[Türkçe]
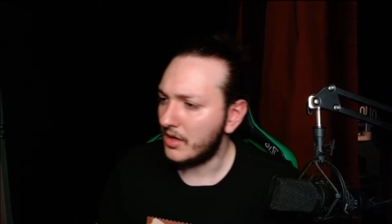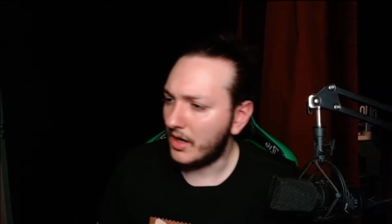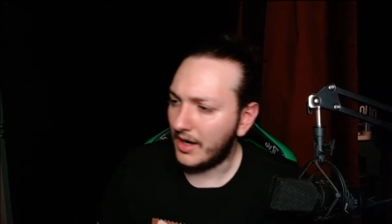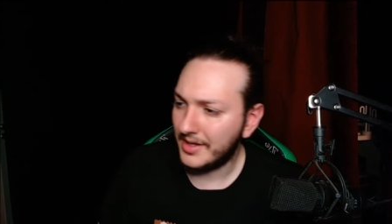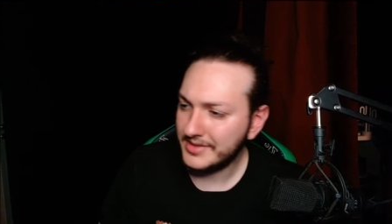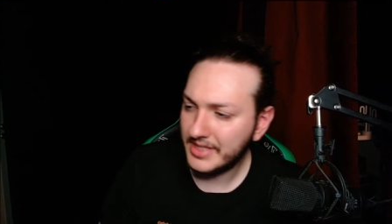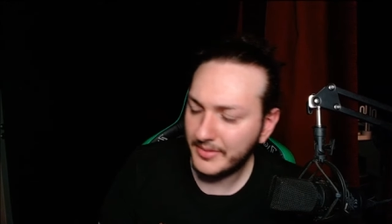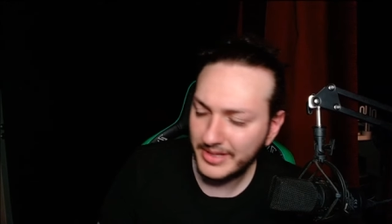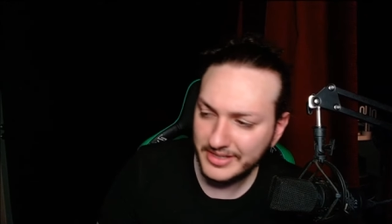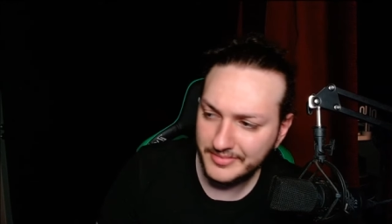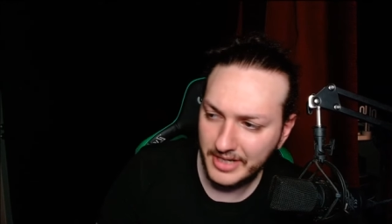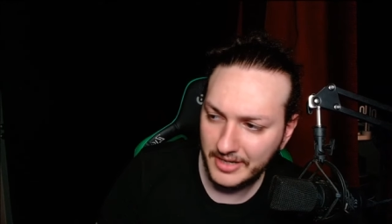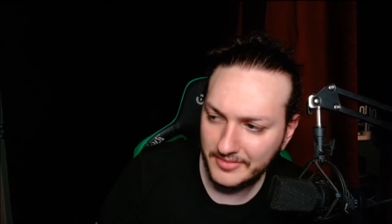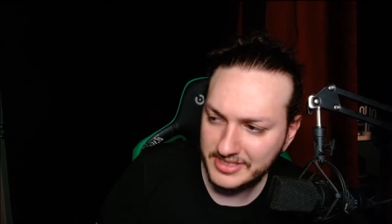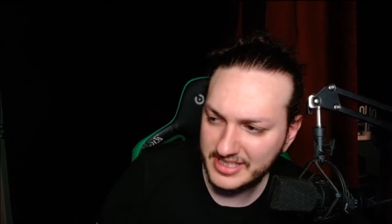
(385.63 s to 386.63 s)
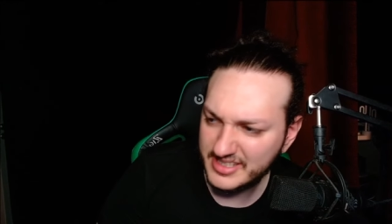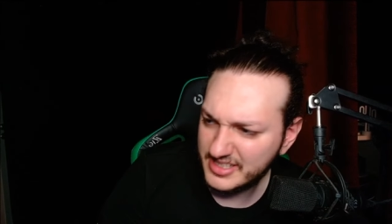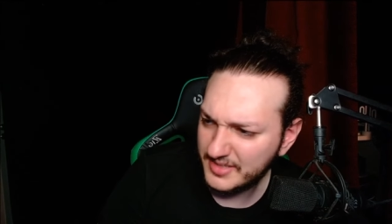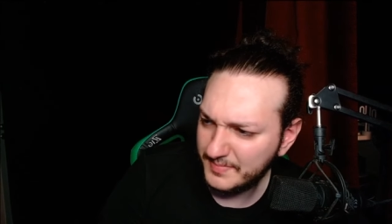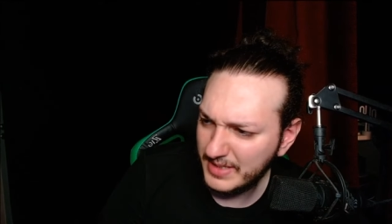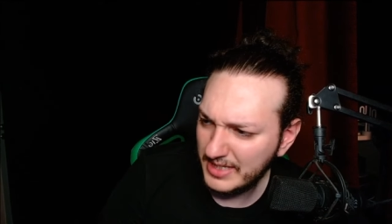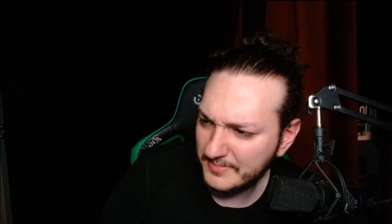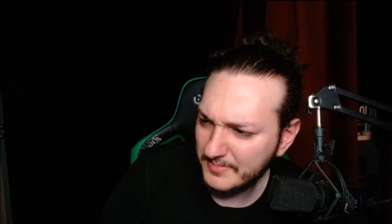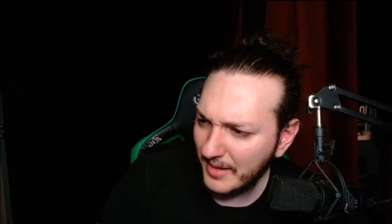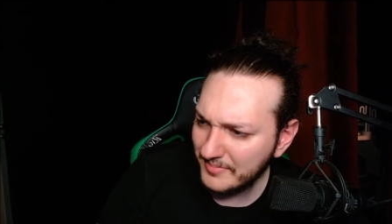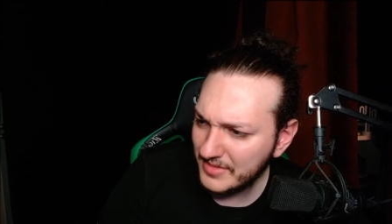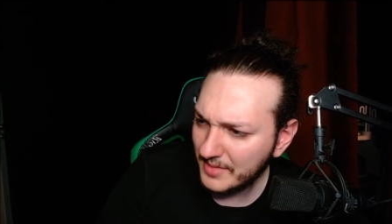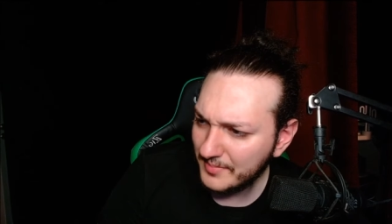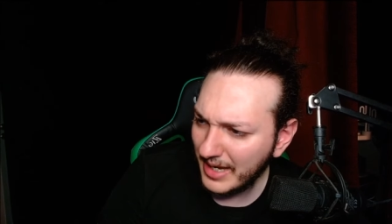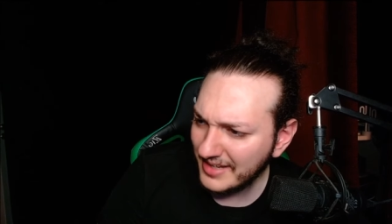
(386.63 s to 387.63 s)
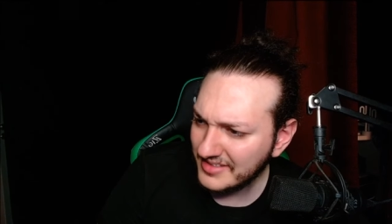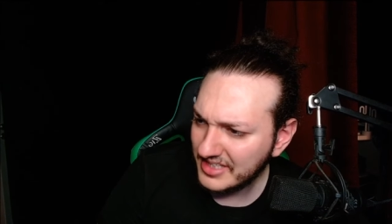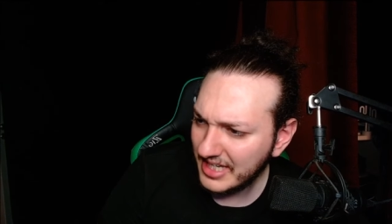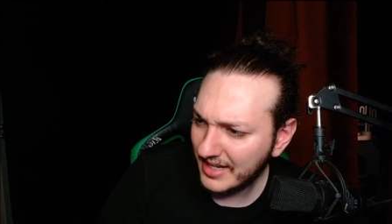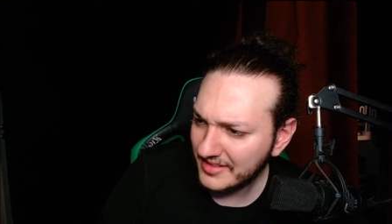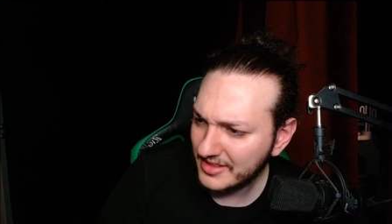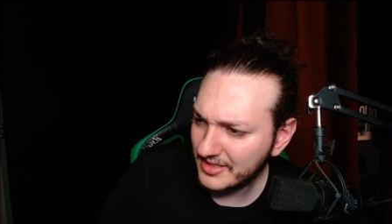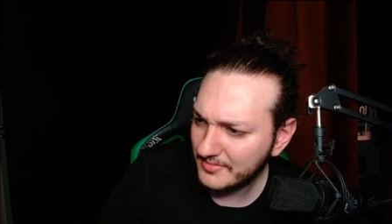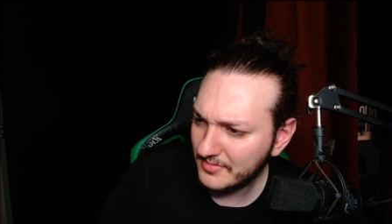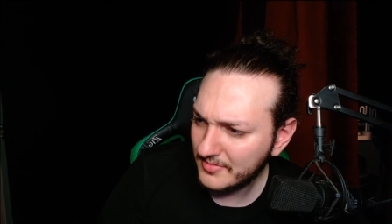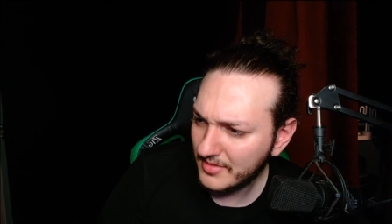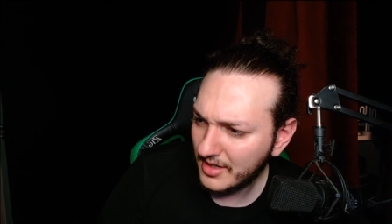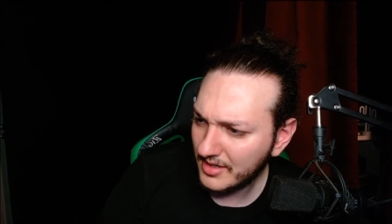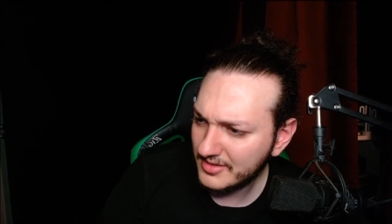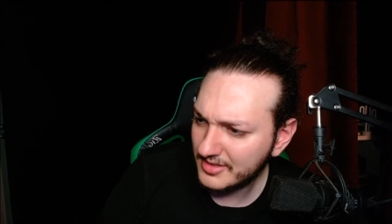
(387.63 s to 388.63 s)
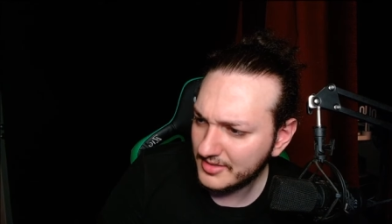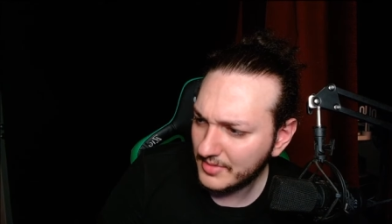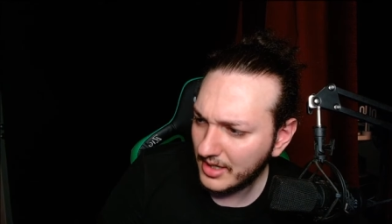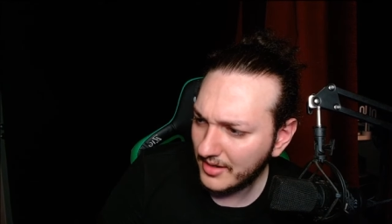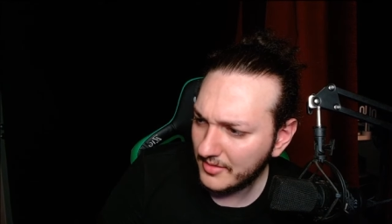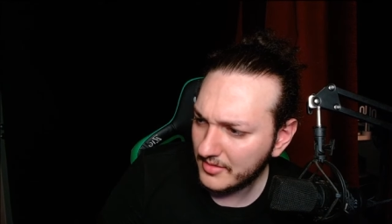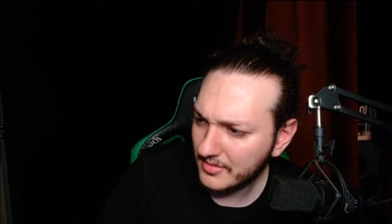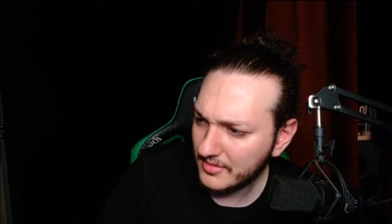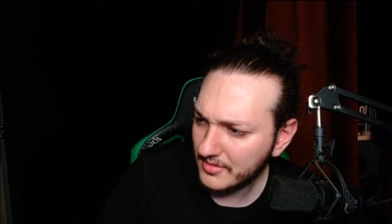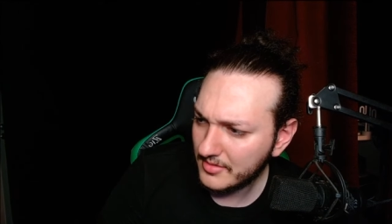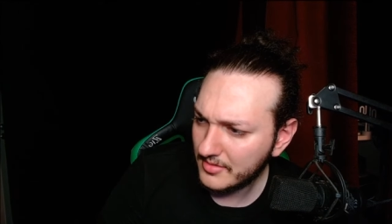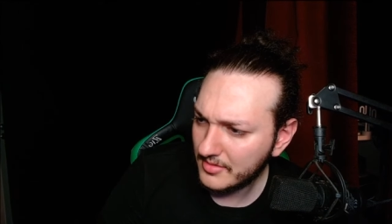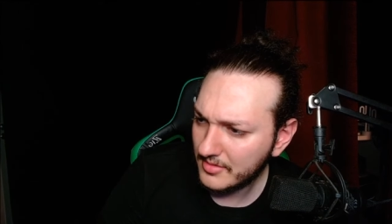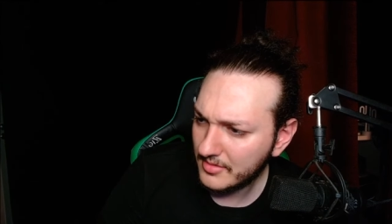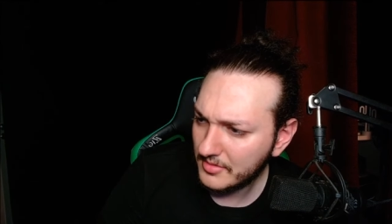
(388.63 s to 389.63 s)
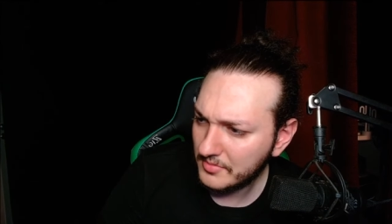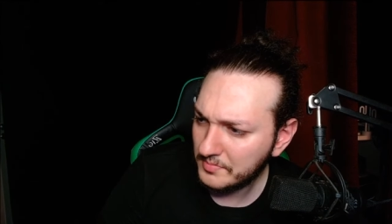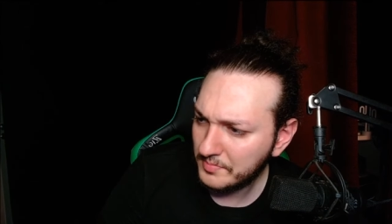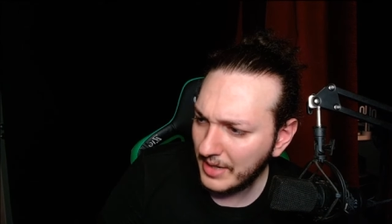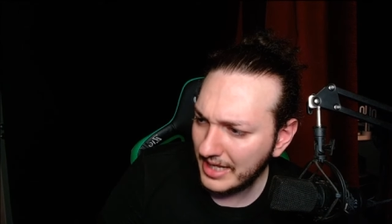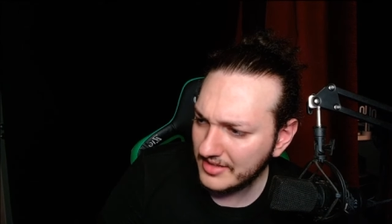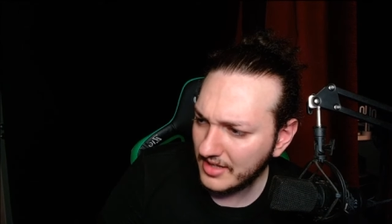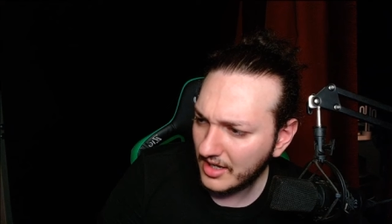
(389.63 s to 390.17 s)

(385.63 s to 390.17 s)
Anlamadım abi. Sizi bilmem de ben kendim adıma ben